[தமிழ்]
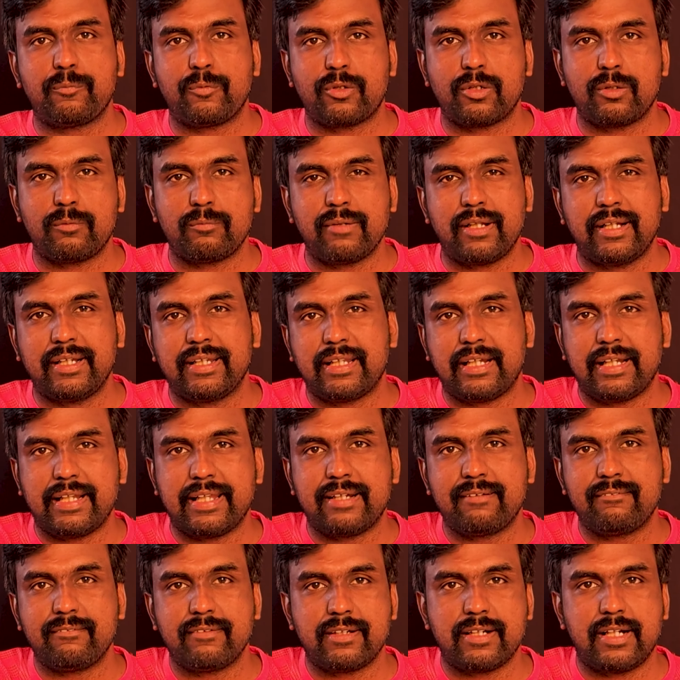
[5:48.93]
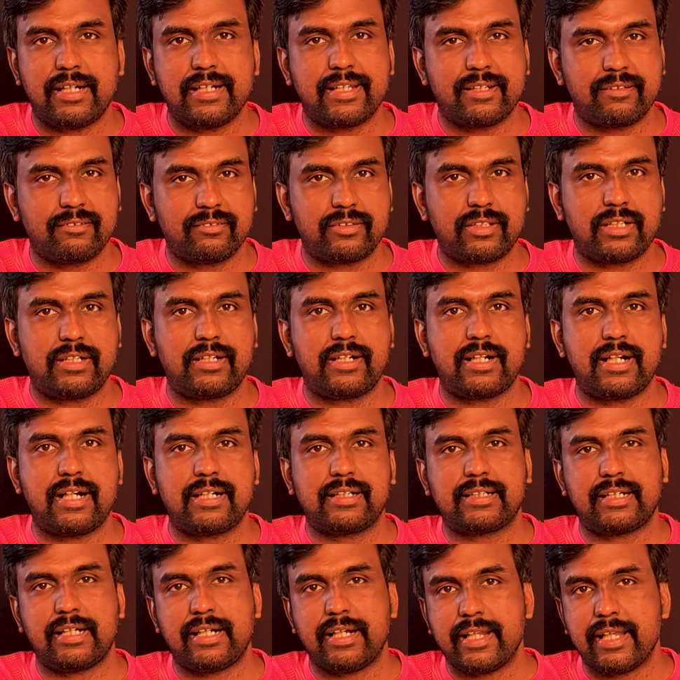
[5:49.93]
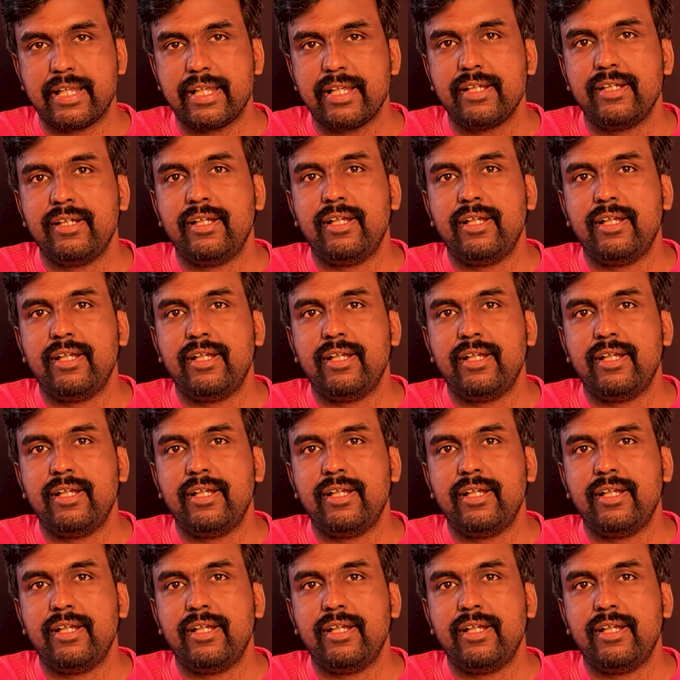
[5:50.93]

போகிறோம்னா இதில் இருபது நாள் இருபத்தி ரெண்டு நாட்கள்லேயே